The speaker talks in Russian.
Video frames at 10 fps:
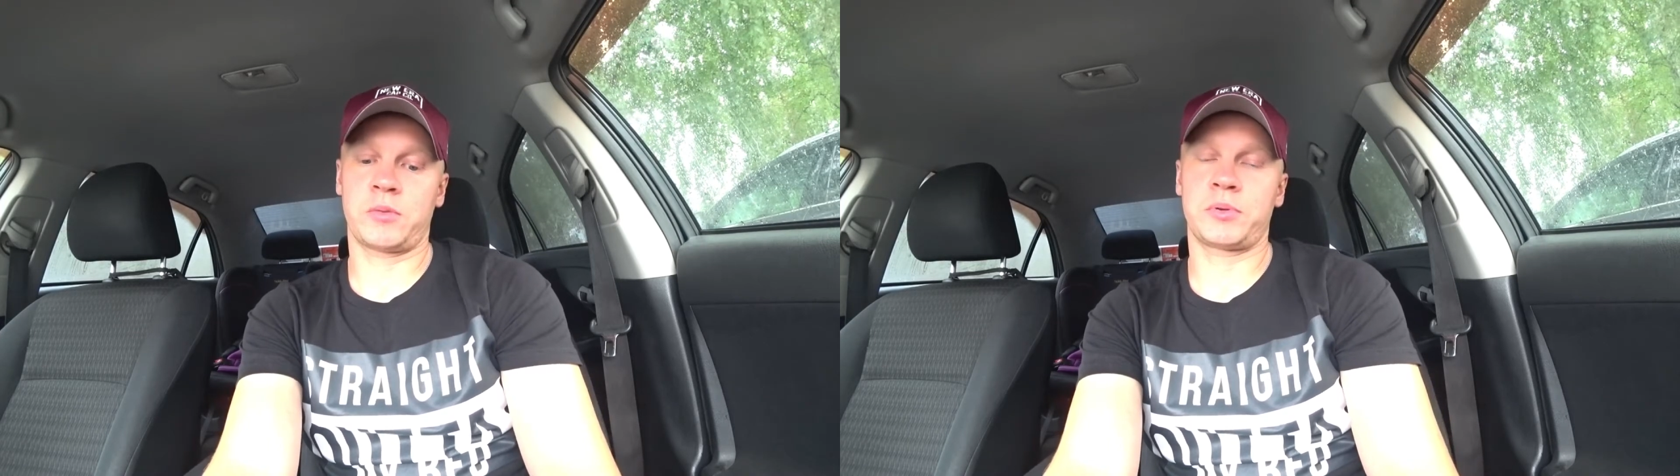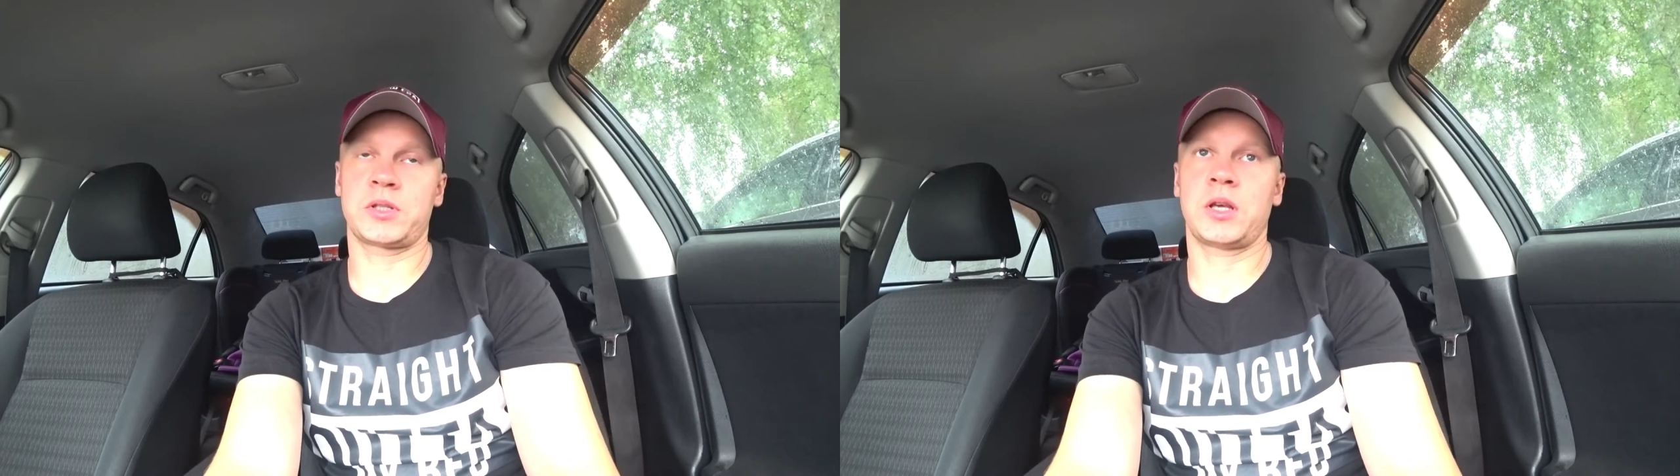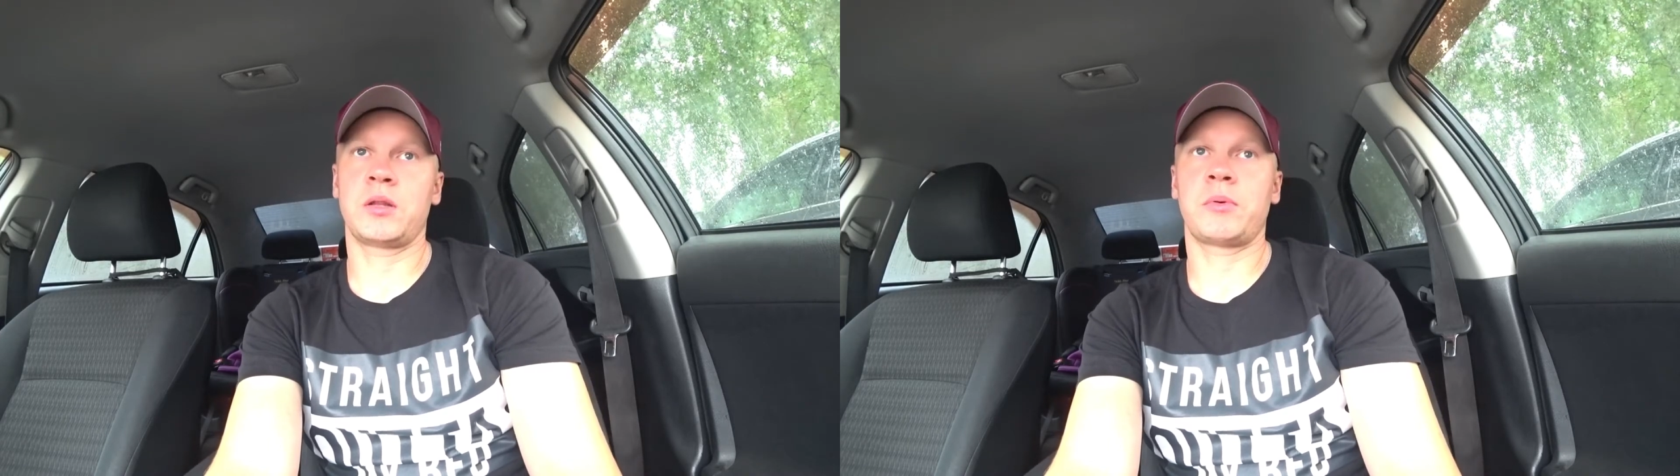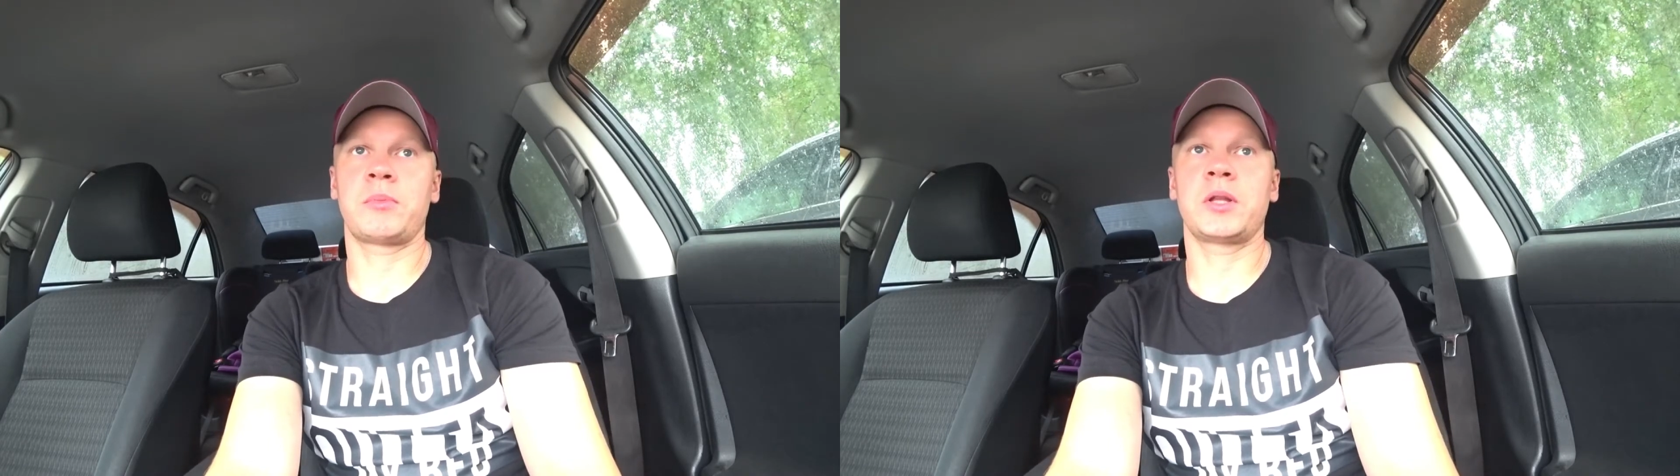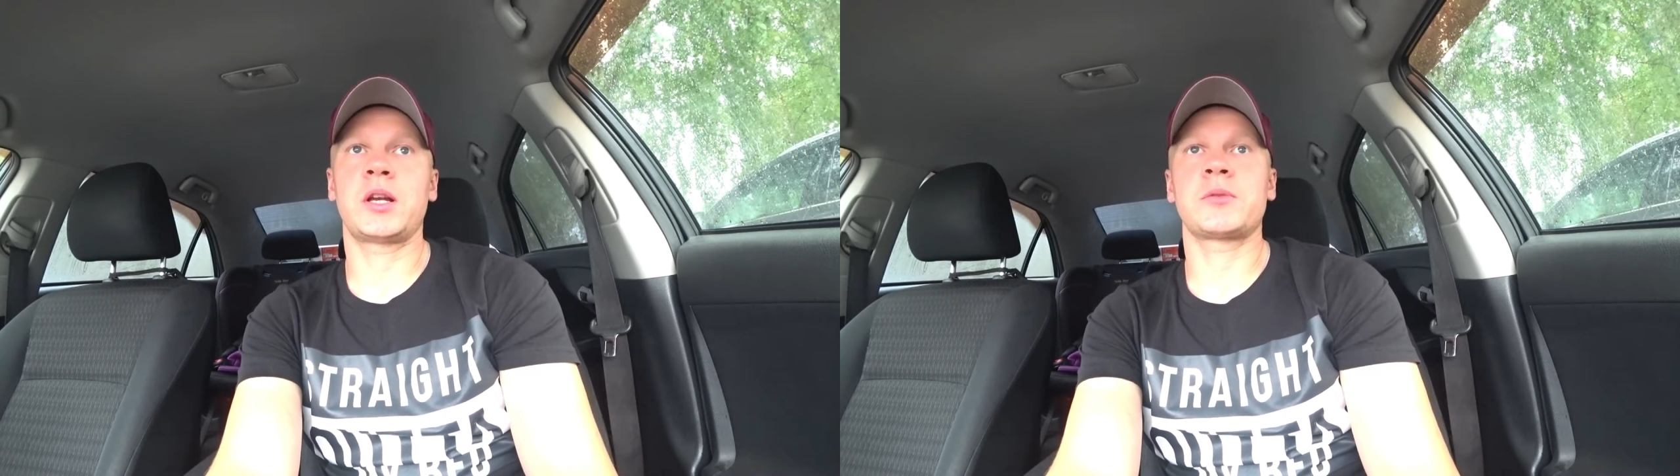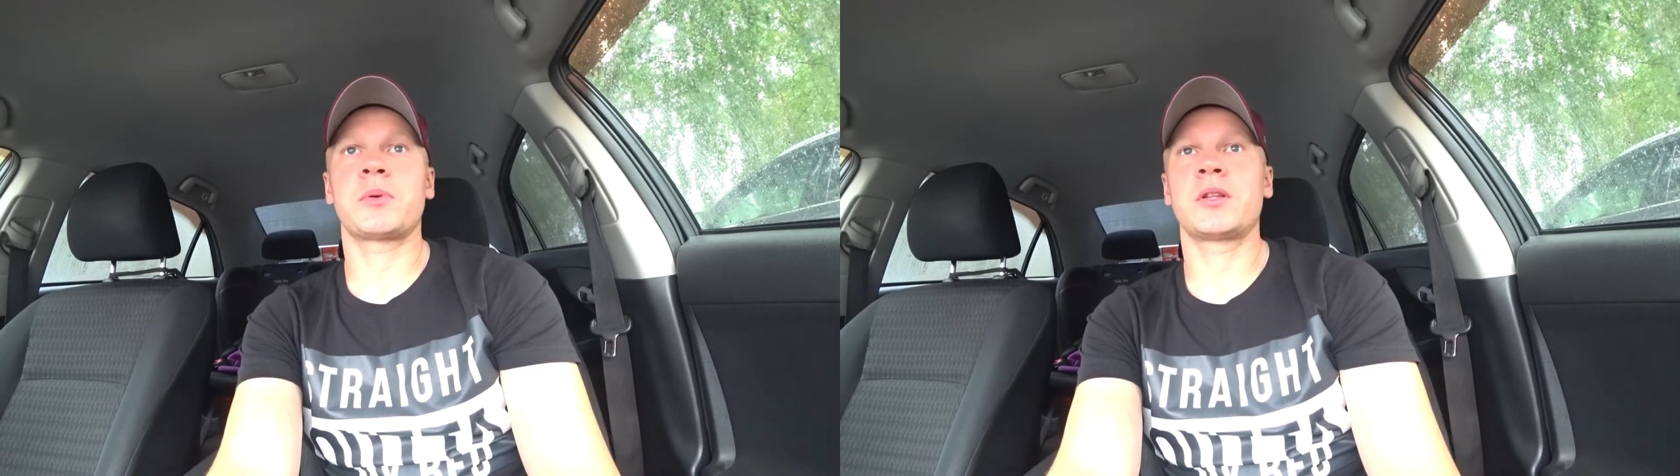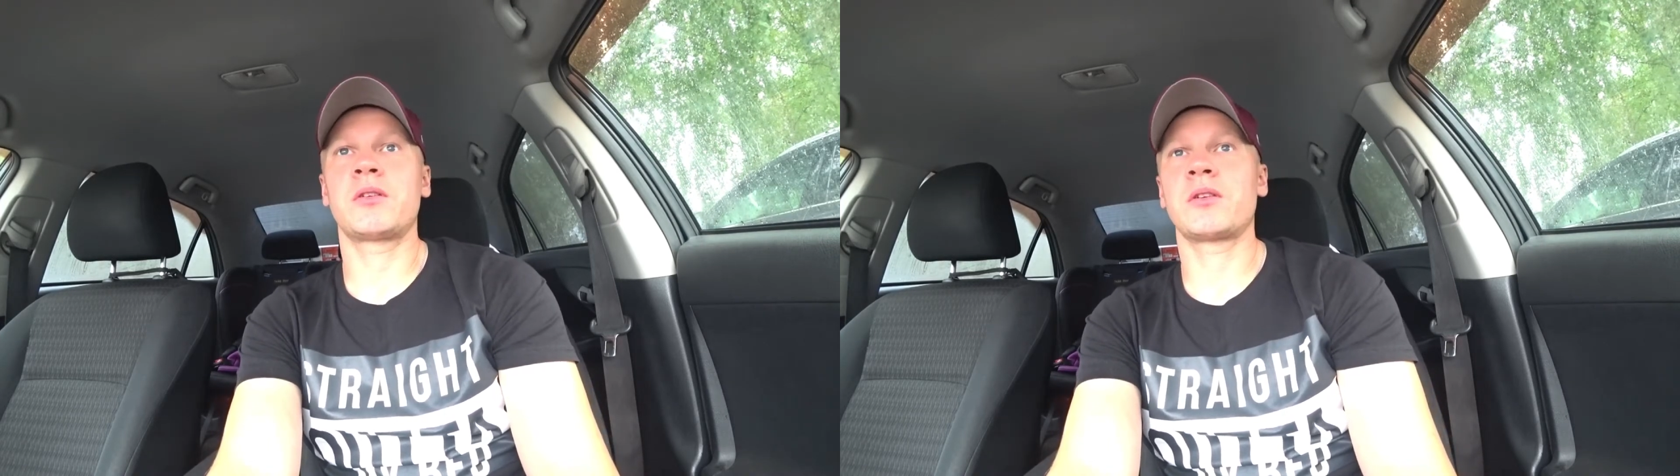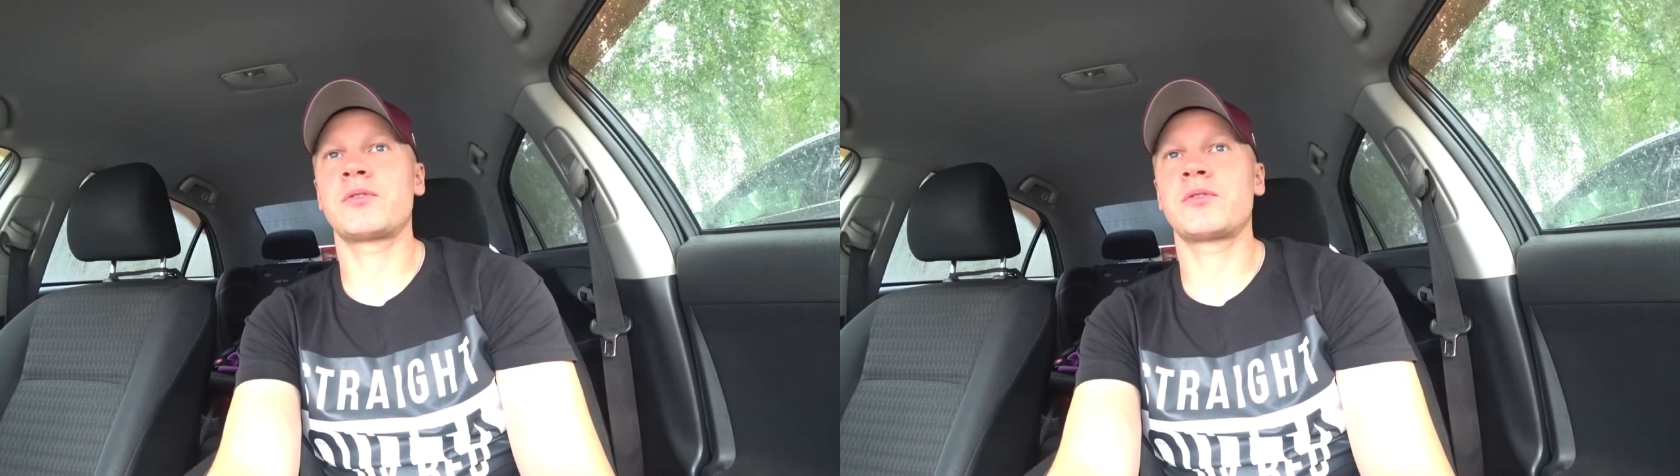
постоянно попадались по дороге,